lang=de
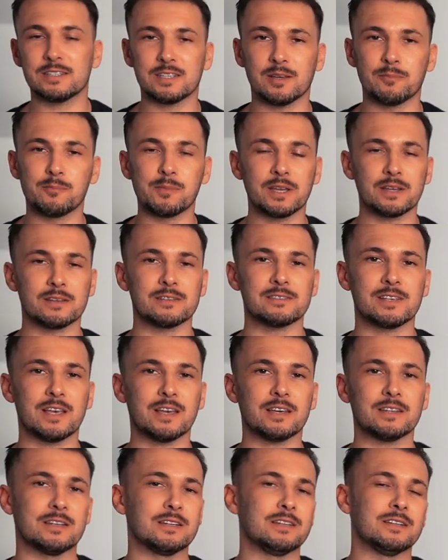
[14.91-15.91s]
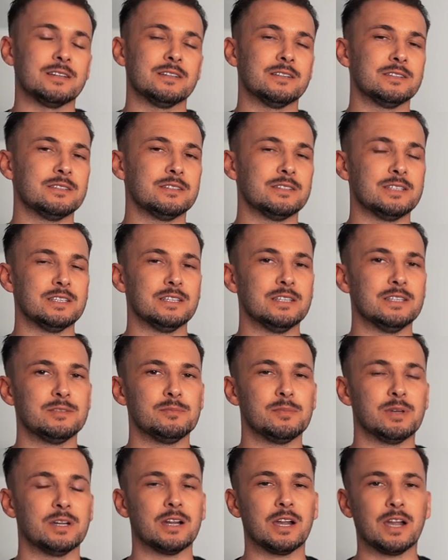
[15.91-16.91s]
Ich habe mehrere Sachen, die ich
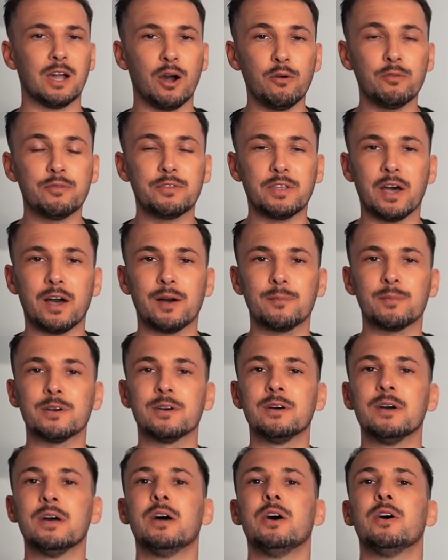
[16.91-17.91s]
mir gekauft habe